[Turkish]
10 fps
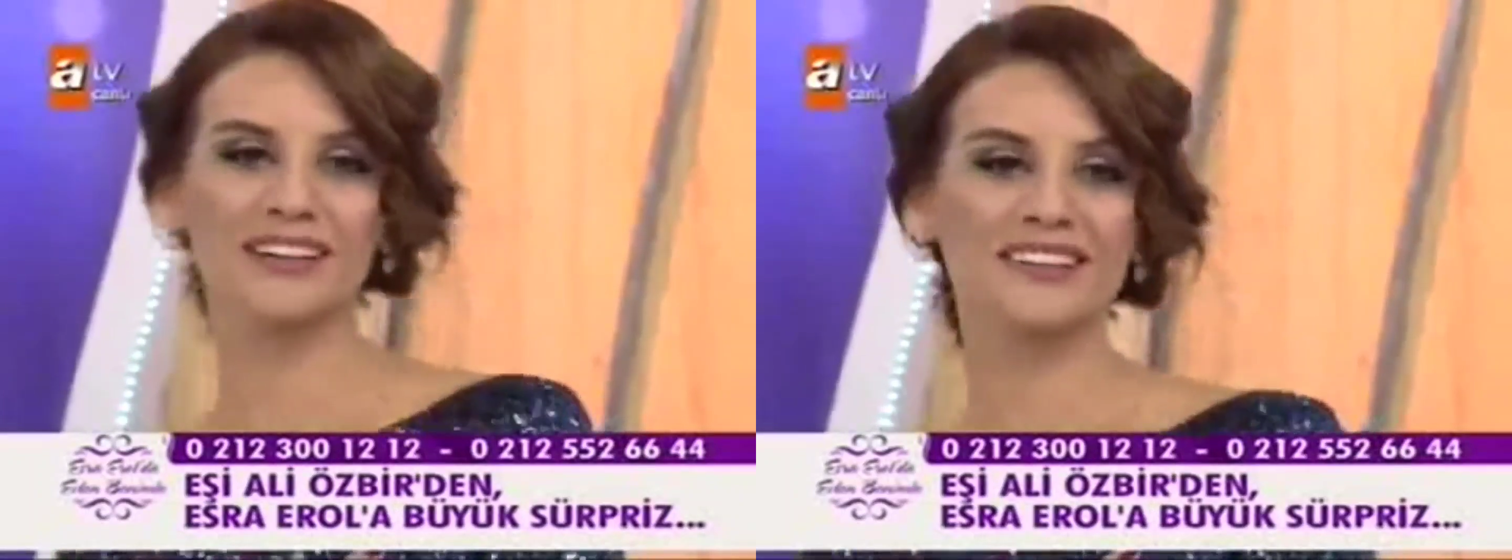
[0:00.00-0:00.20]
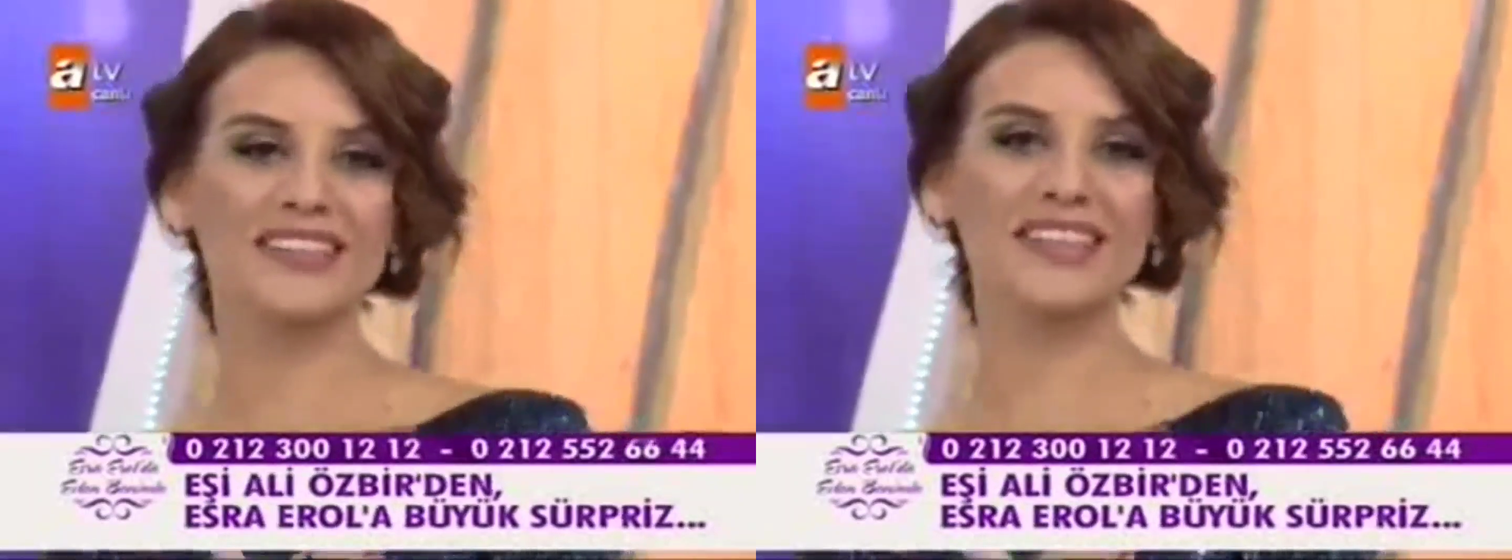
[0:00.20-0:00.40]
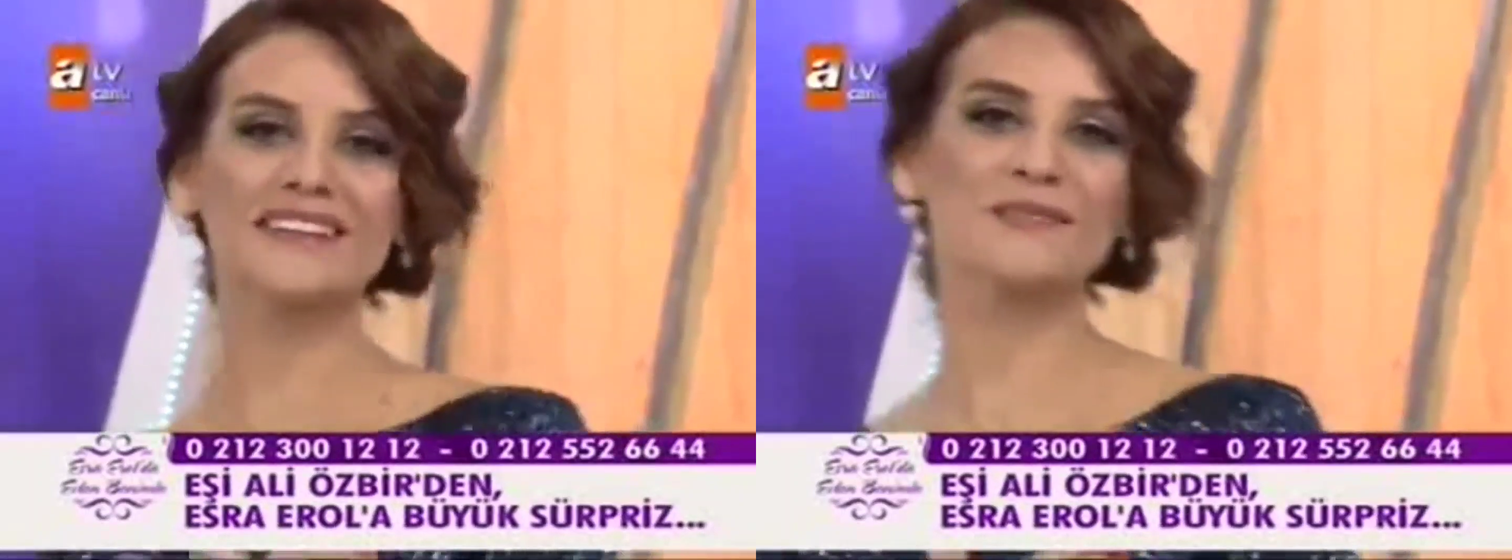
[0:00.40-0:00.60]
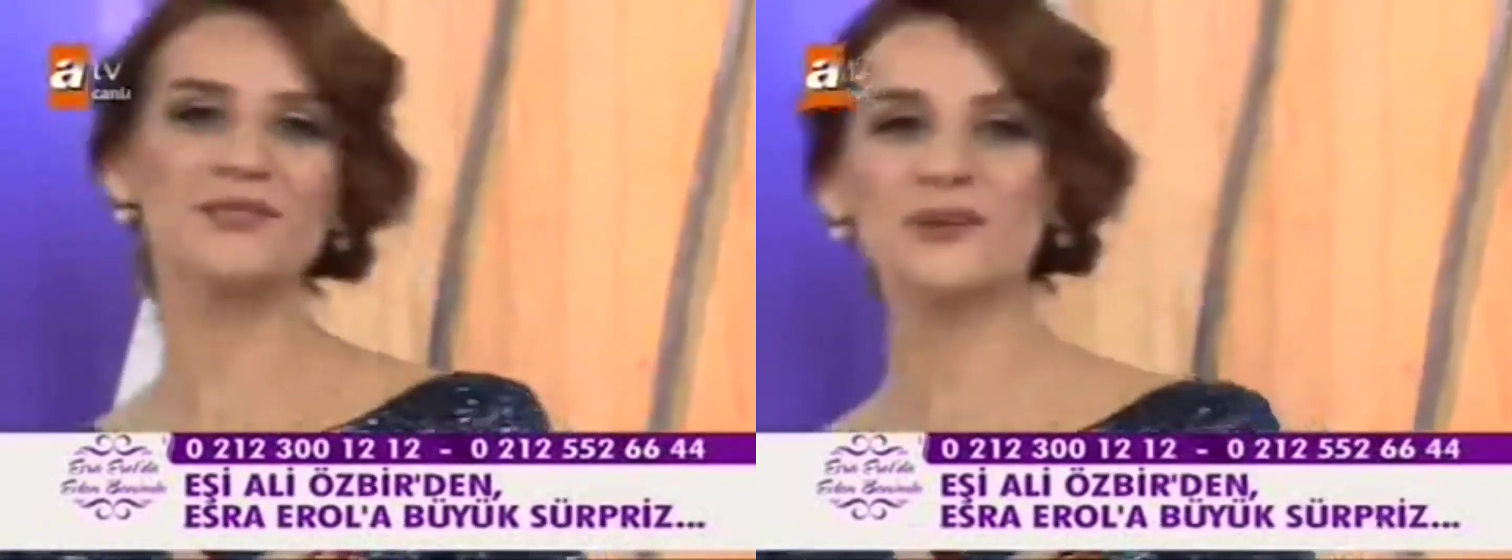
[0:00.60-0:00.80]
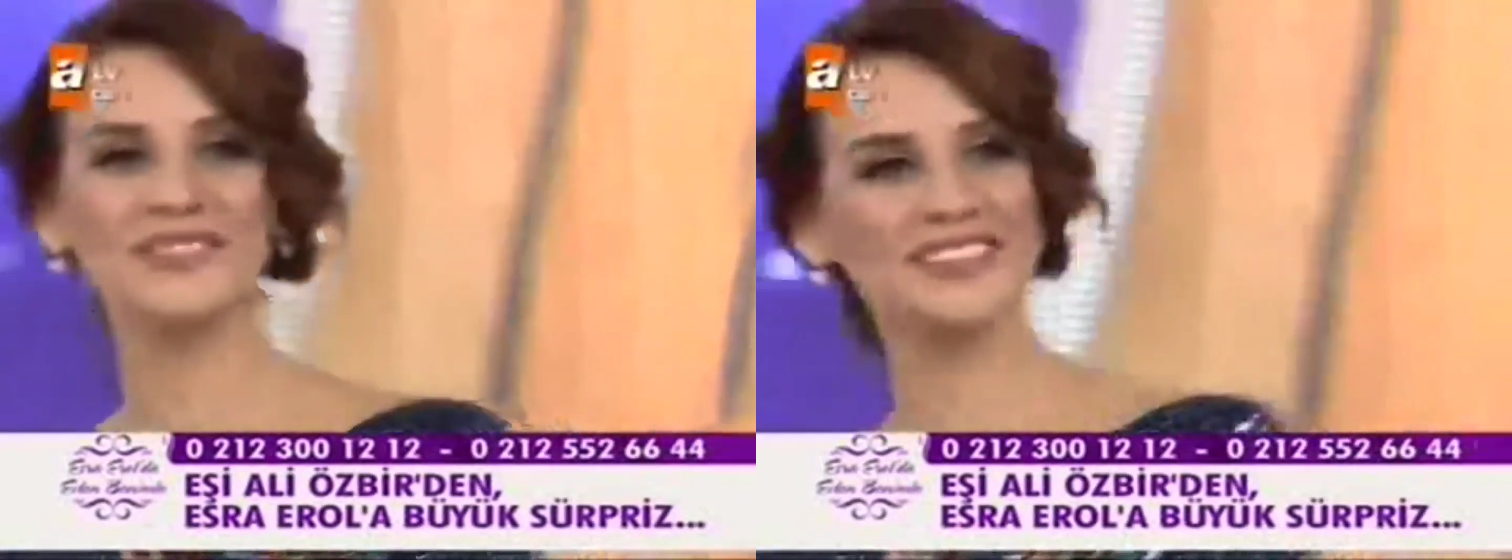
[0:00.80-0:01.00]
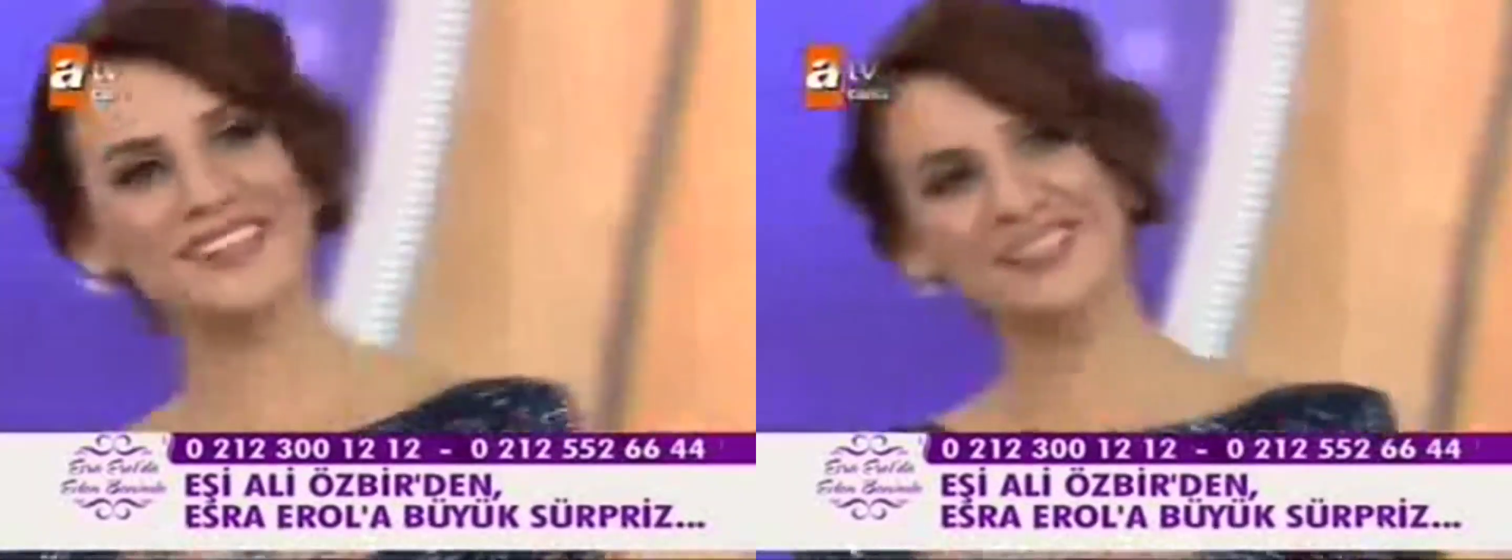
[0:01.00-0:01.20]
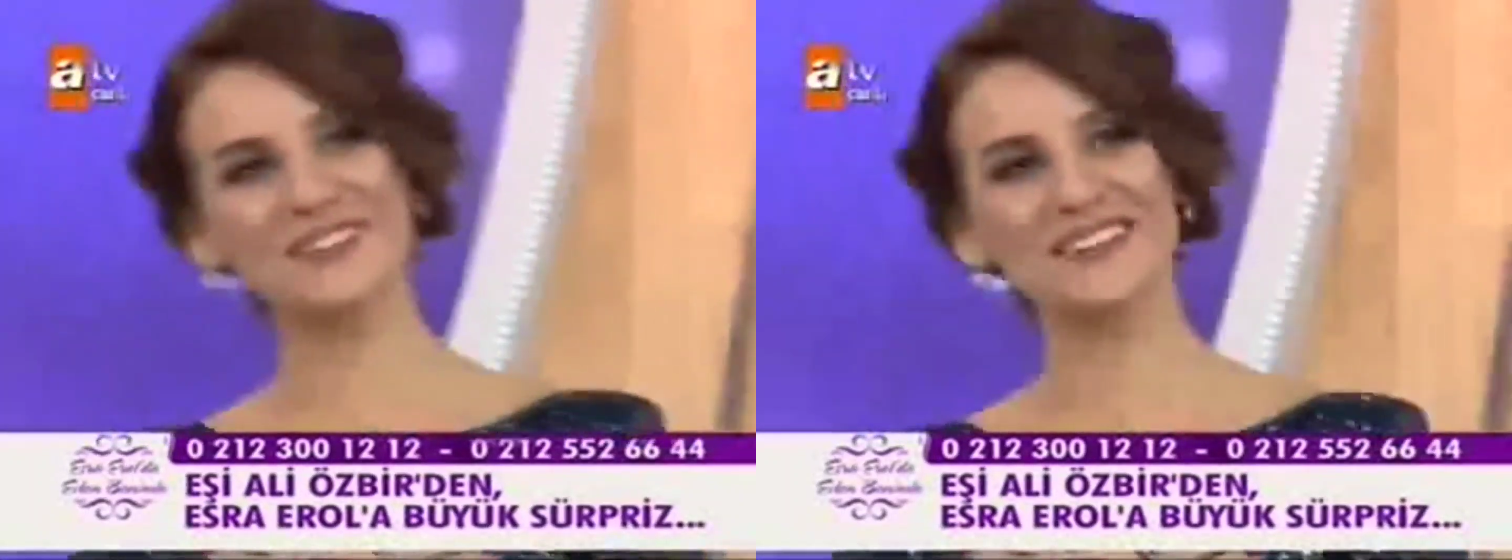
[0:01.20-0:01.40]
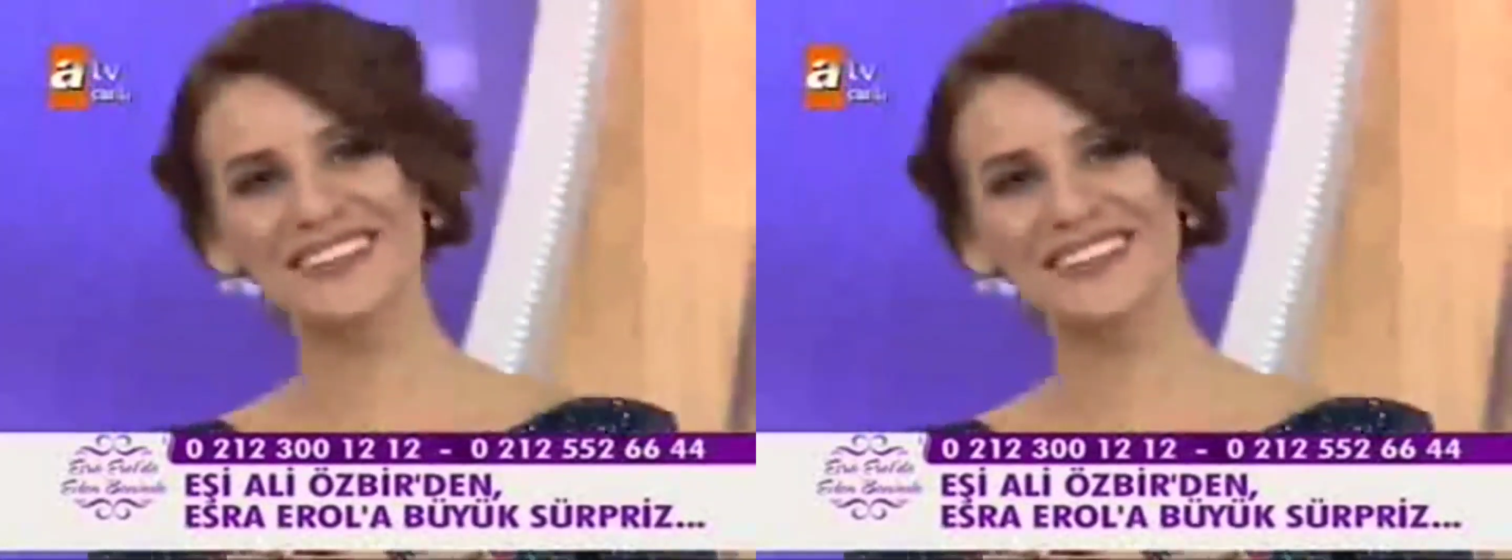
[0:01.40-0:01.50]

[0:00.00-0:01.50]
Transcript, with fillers: Ay sevgilim çok teşekkür